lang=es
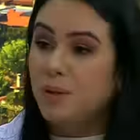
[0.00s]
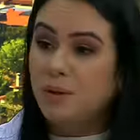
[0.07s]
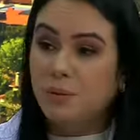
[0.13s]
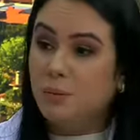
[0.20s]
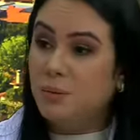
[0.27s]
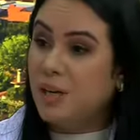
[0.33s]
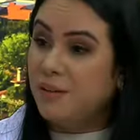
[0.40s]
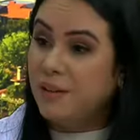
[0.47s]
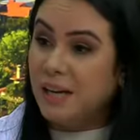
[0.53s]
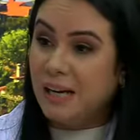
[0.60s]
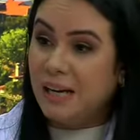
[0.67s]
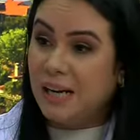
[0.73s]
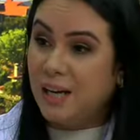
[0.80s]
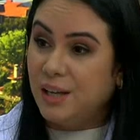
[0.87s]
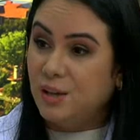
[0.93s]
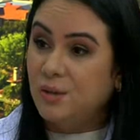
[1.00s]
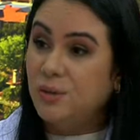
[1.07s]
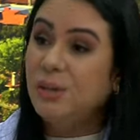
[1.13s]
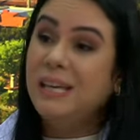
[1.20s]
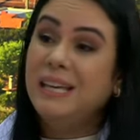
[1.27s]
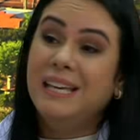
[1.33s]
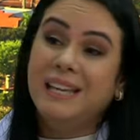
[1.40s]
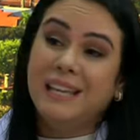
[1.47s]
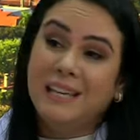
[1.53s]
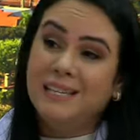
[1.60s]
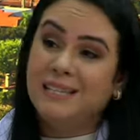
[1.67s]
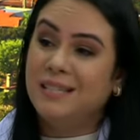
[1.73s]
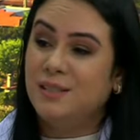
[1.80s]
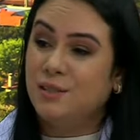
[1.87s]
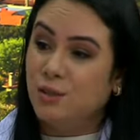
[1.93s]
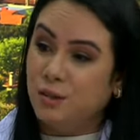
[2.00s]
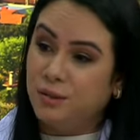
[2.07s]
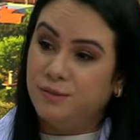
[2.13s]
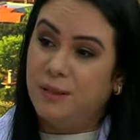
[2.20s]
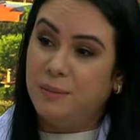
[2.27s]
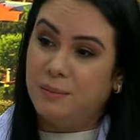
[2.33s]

menos una vez al año. Y si sos